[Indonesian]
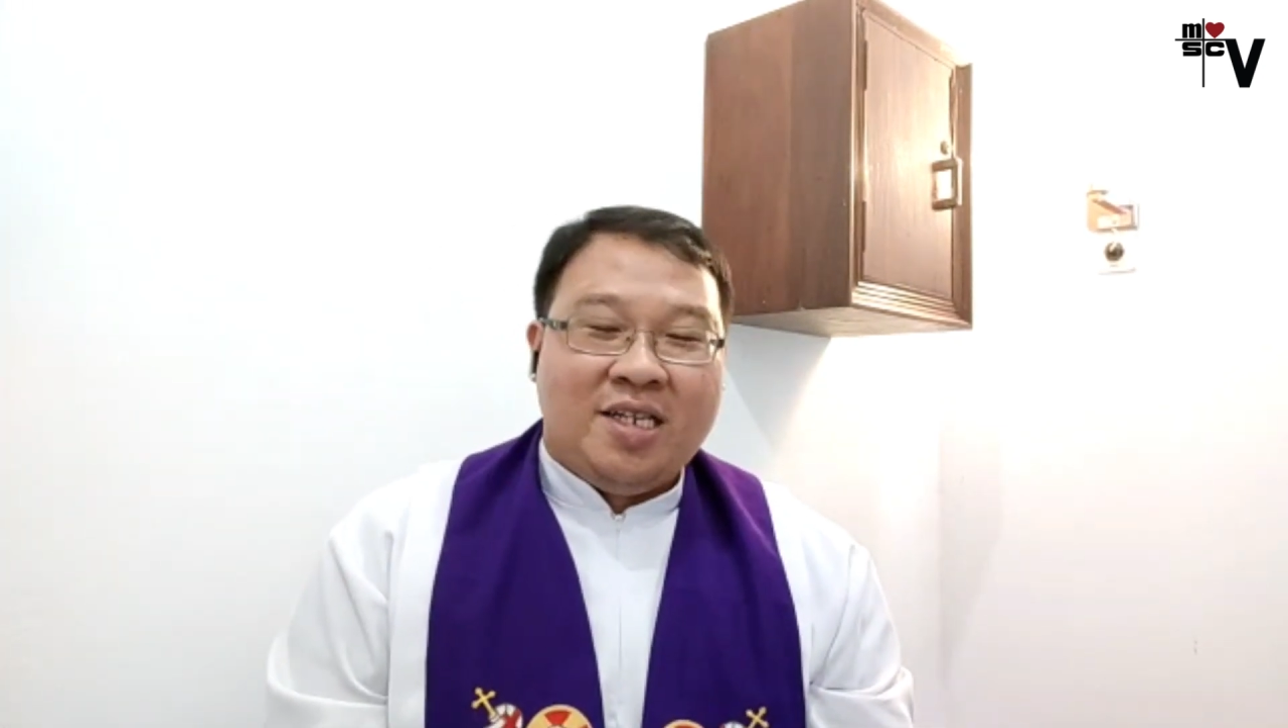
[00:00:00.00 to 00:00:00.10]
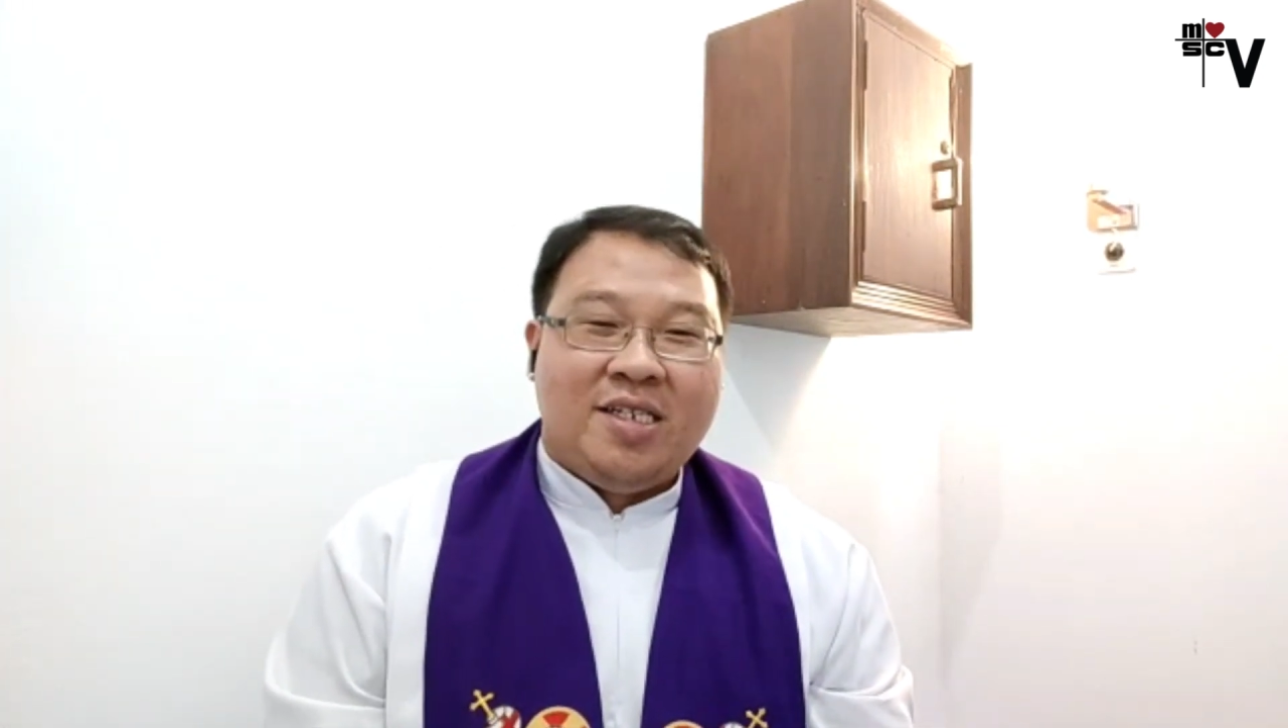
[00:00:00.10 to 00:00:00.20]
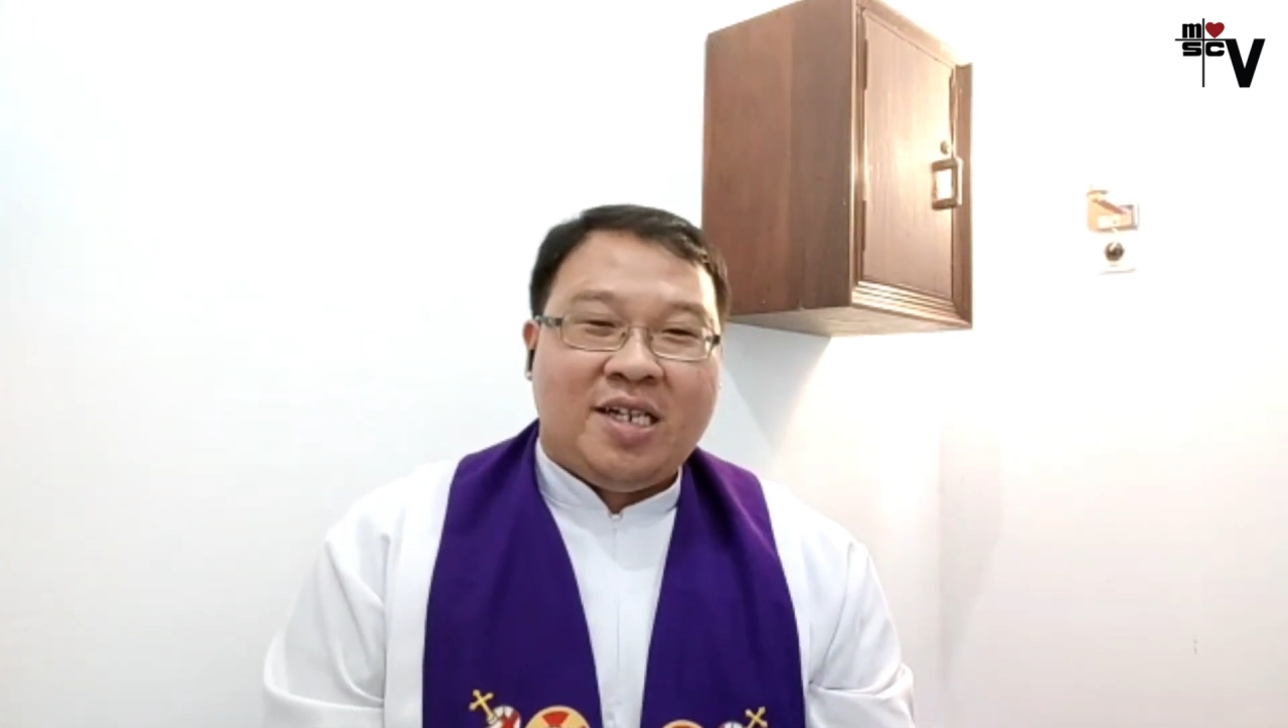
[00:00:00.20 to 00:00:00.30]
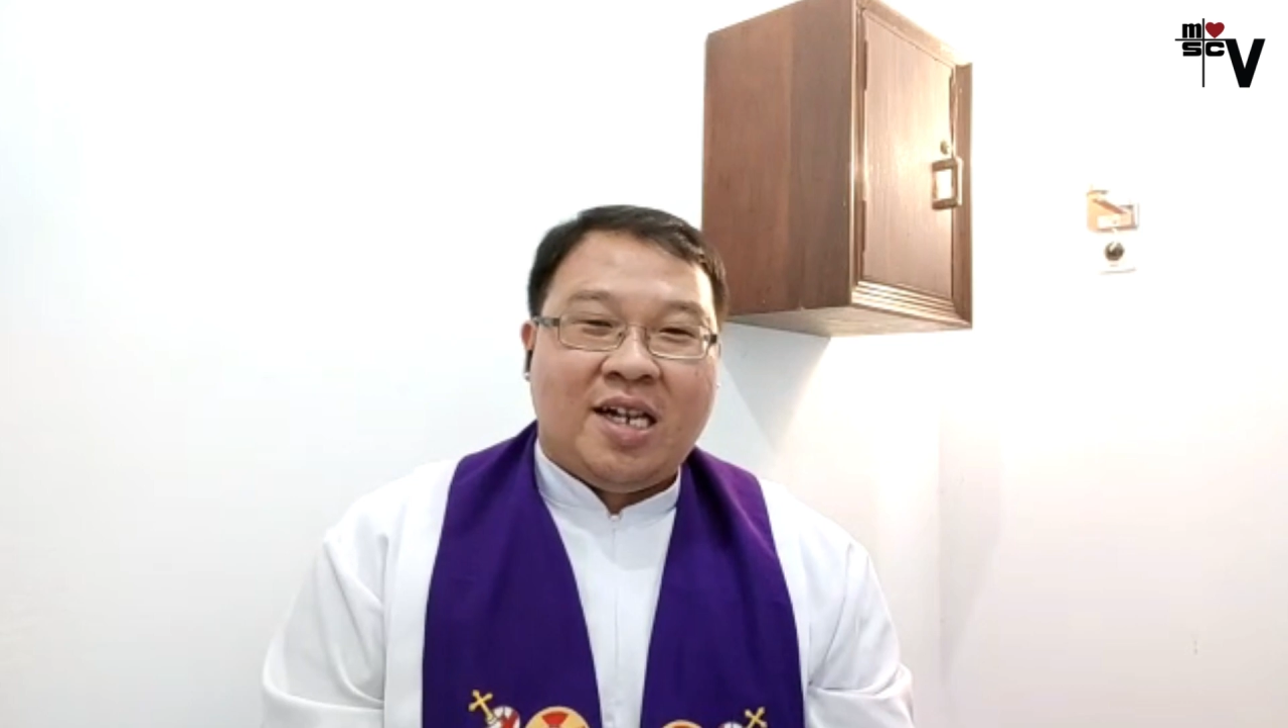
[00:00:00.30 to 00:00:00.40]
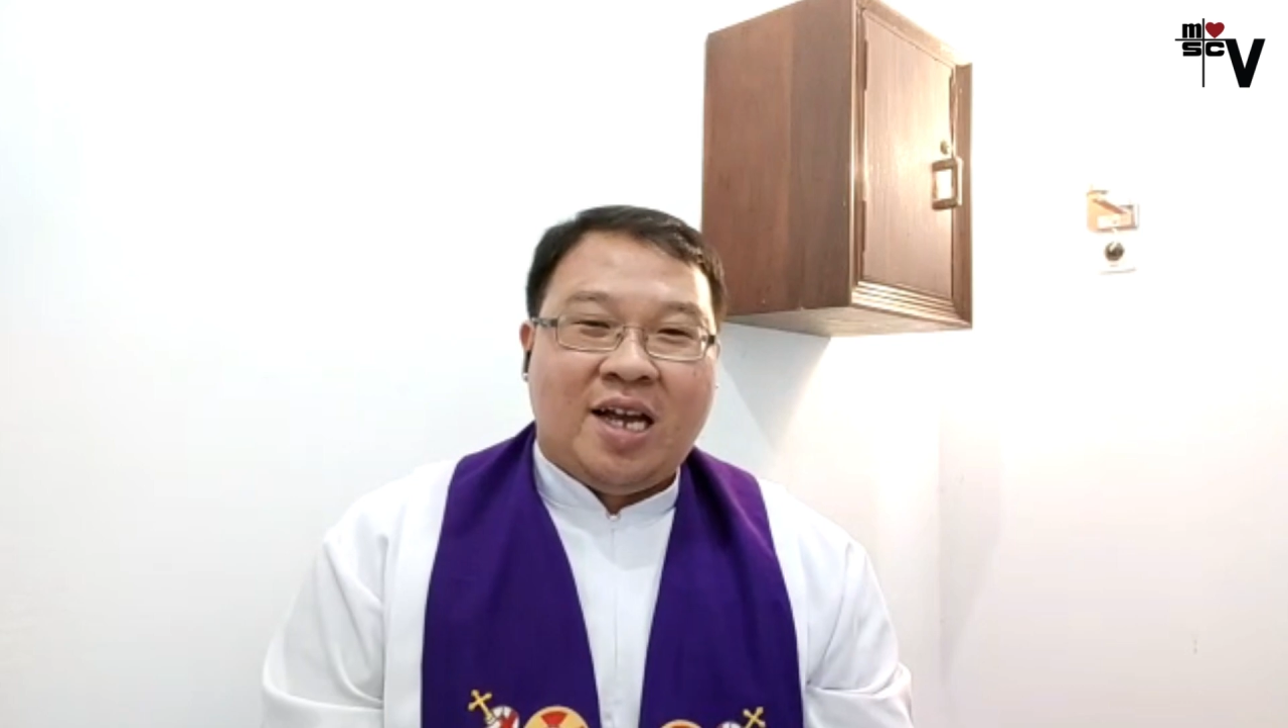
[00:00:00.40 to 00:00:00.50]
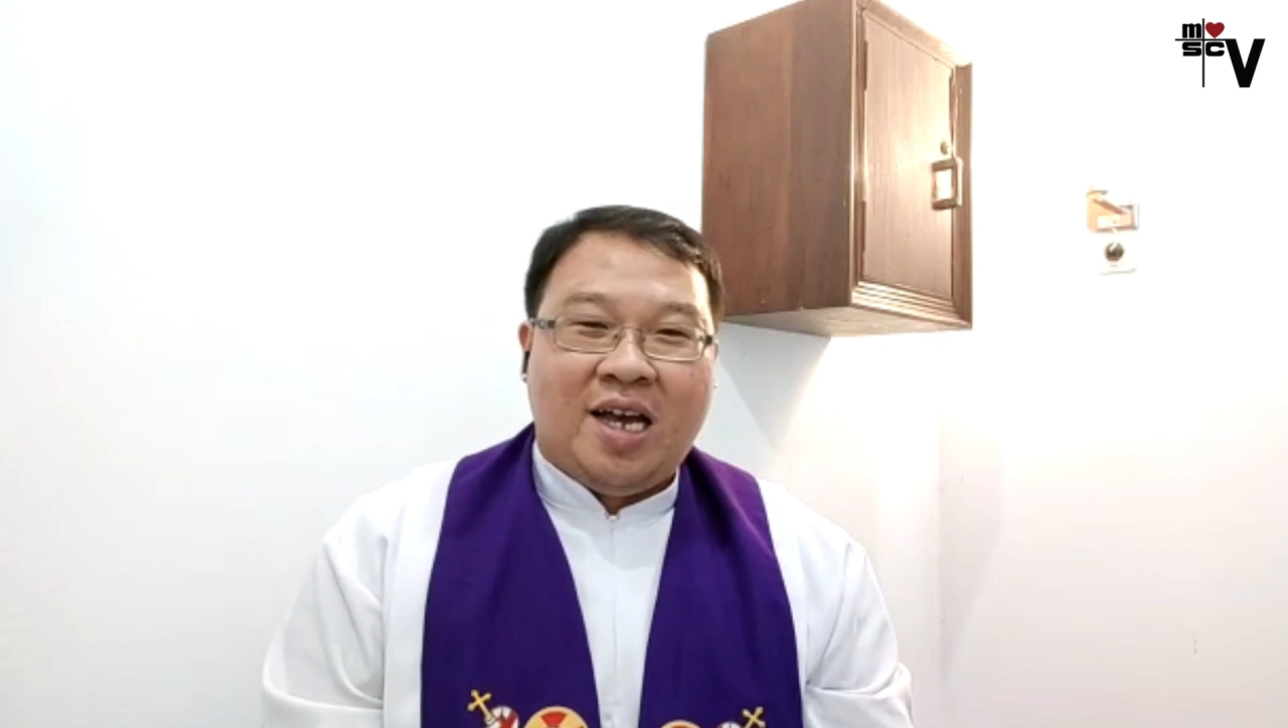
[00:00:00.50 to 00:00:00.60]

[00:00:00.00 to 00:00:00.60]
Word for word: Injil